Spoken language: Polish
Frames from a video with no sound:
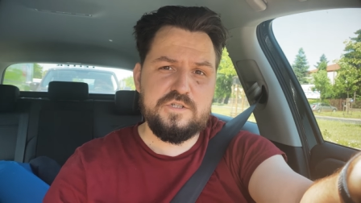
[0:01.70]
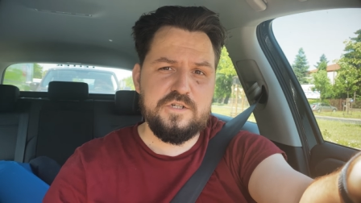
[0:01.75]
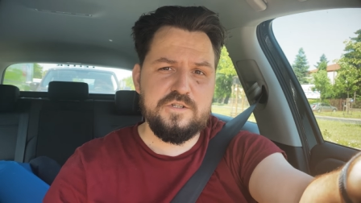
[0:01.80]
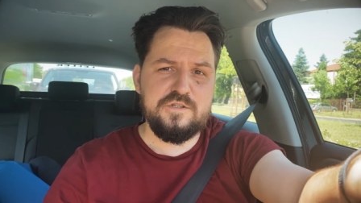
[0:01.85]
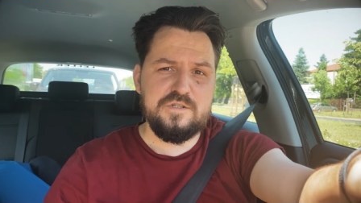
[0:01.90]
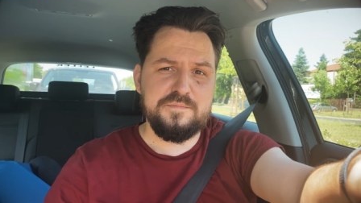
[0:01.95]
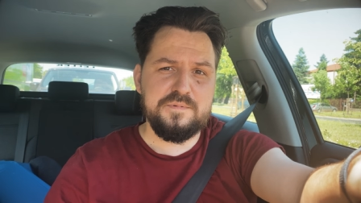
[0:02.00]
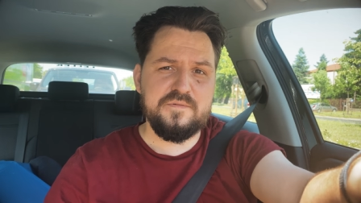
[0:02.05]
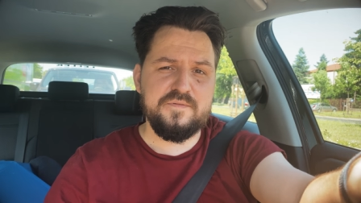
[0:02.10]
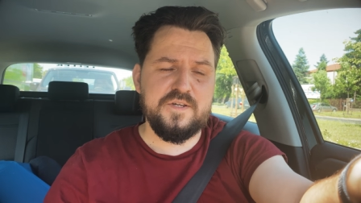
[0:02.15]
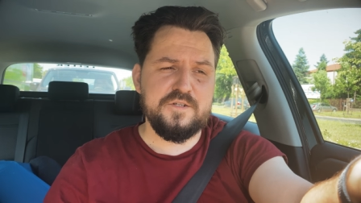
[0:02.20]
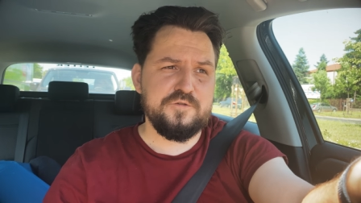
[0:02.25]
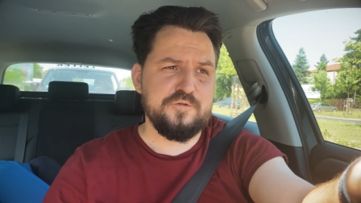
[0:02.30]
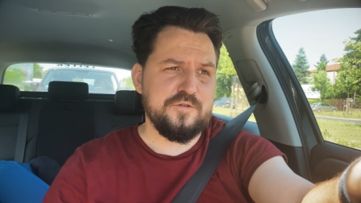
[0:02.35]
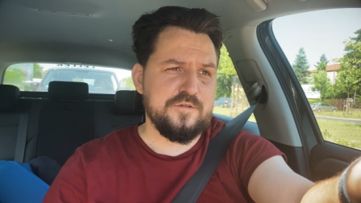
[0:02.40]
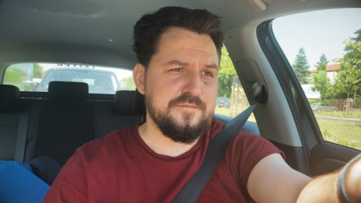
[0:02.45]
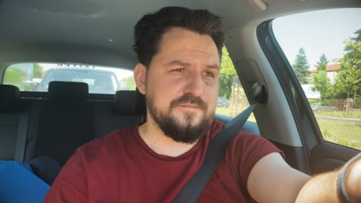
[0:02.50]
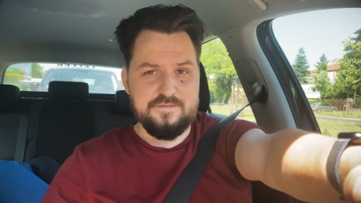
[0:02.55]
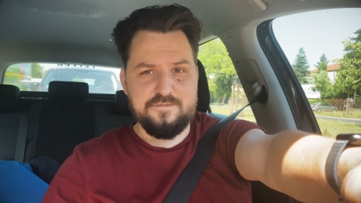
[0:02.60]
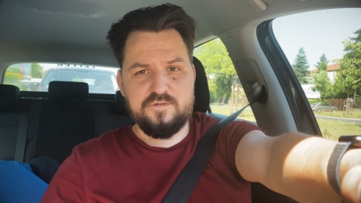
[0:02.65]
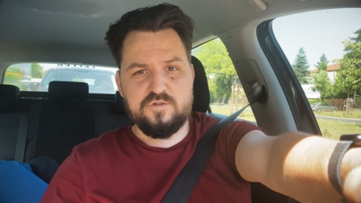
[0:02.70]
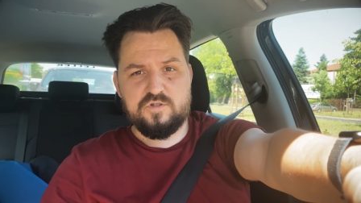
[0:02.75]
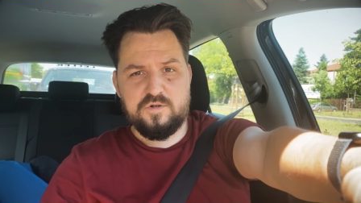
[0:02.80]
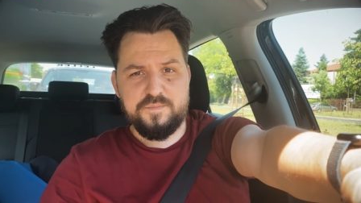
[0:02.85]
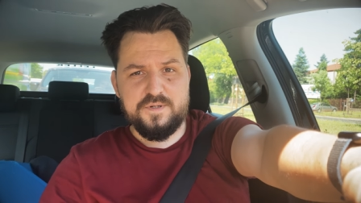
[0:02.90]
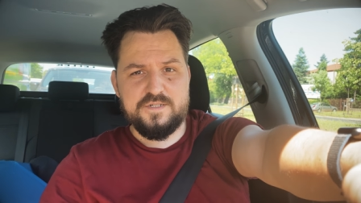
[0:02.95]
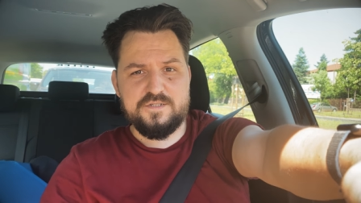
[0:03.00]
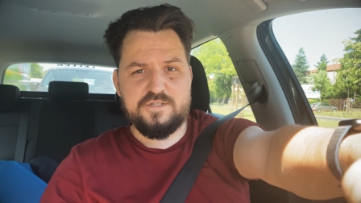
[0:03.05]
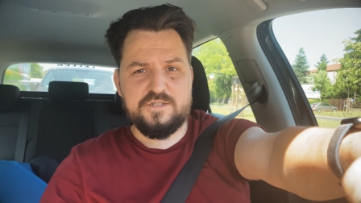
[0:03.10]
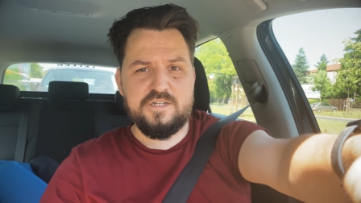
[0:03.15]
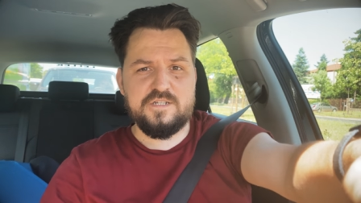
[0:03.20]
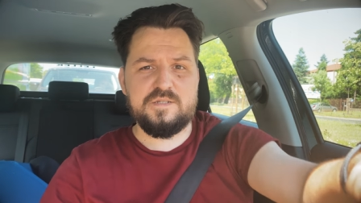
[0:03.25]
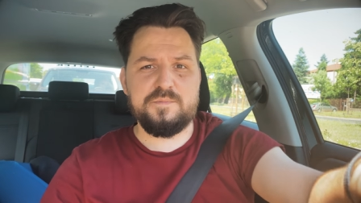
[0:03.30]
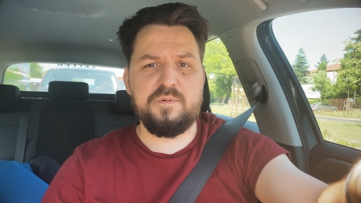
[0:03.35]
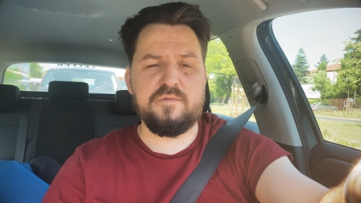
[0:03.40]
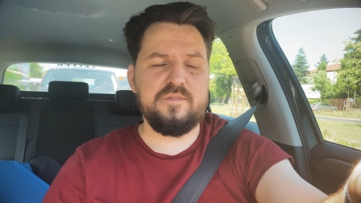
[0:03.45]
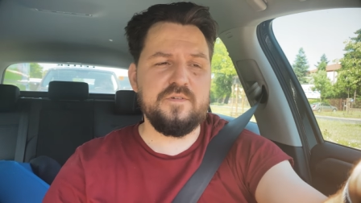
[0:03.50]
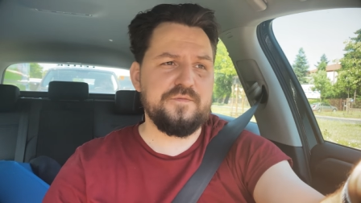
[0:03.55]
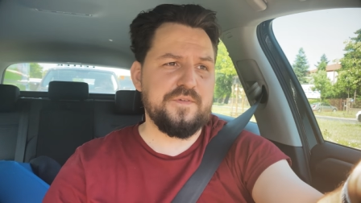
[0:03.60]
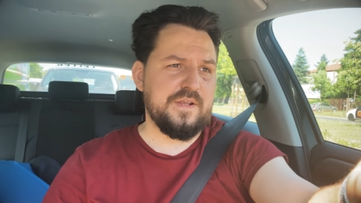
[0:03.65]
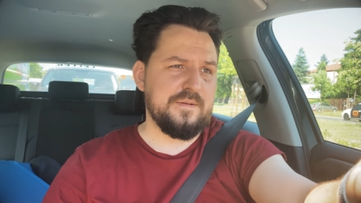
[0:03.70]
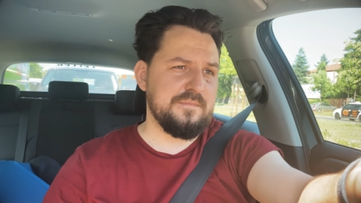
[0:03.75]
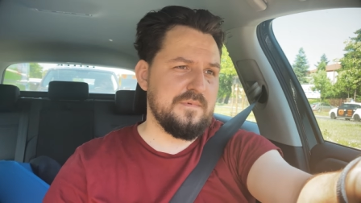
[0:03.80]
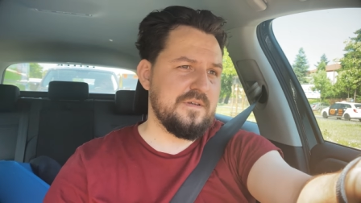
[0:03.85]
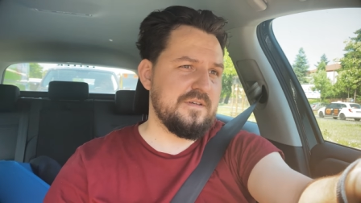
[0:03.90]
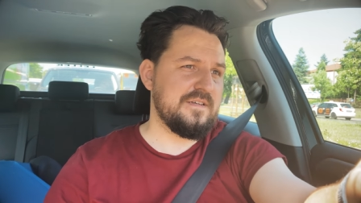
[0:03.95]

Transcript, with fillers: Dzień dobry wieczór. To będzie nietypowy film,